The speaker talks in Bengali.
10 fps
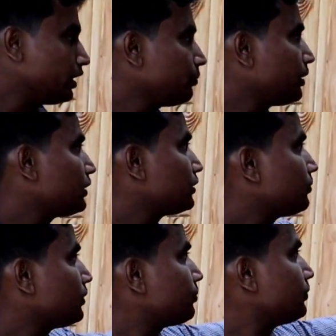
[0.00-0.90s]
এই মালটা
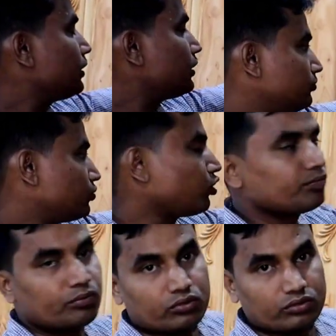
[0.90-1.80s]
যাবে আপনার
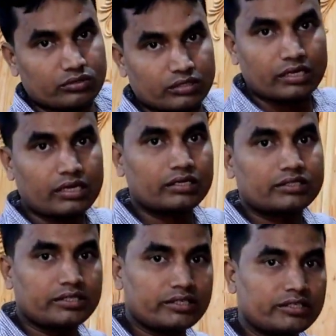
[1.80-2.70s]
রংপুর এখানে
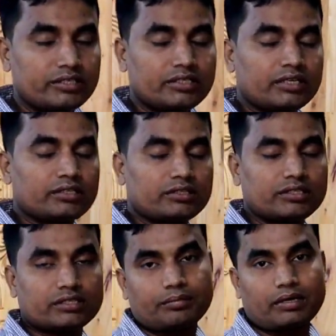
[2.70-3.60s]
থ্রি ডি ডিজাইনের
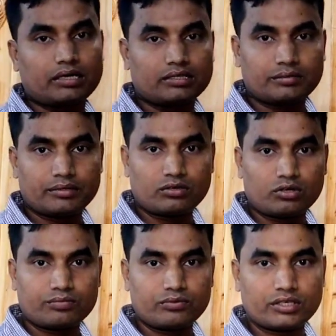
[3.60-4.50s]
তিনটা পাল্লা যাবে
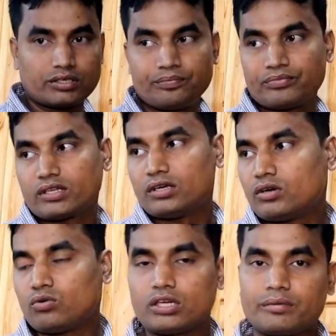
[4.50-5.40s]
রংপুরে আচ্ছা
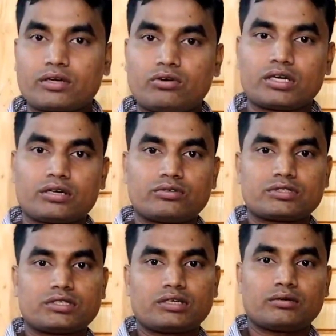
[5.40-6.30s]
উনি আমাকে অর্ডার
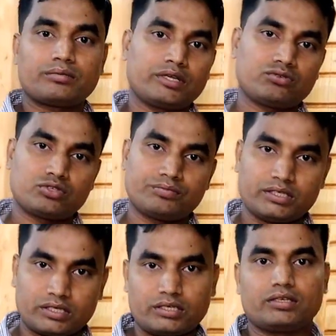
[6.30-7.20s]
করছে ইউটিউব
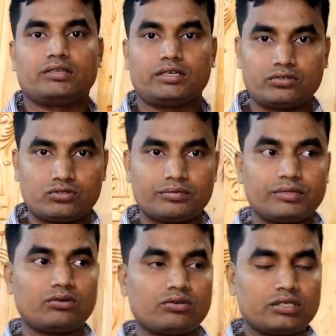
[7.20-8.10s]
দেখেই
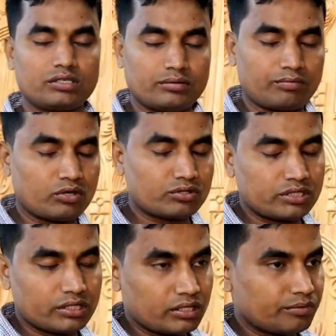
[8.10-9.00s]
ইউটিউবে আচ্ছা। উনি ব্লগ
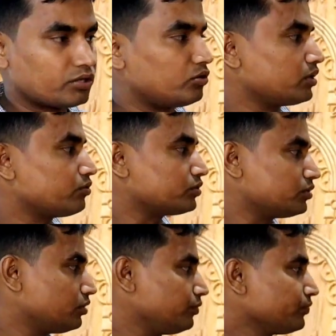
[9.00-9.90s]
দেখে আমাকে অর্ডার
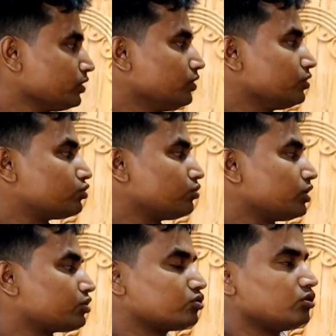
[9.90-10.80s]
করছিল
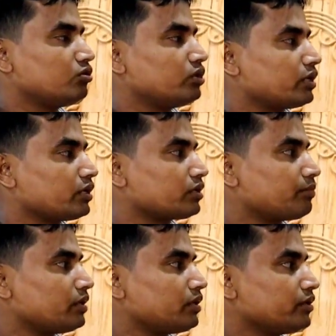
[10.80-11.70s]
চৌকাট সহ এক একটা
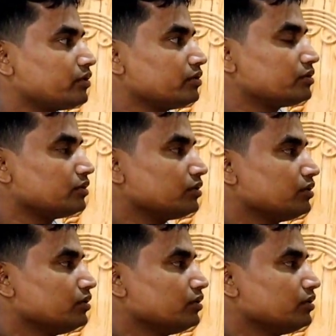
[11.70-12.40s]
পাল্লা রেট নিছে